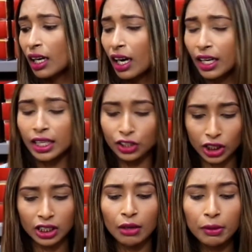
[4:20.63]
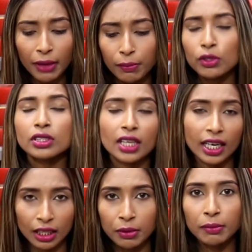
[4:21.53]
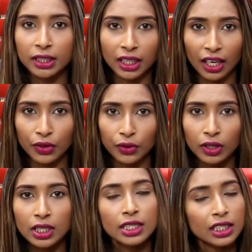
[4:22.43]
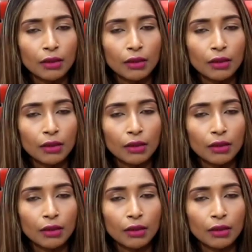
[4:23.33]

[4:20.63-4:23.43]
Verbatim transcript: हर एक जितना भी मैं आपको साड़ी अभी बता रही हूँ हम्म।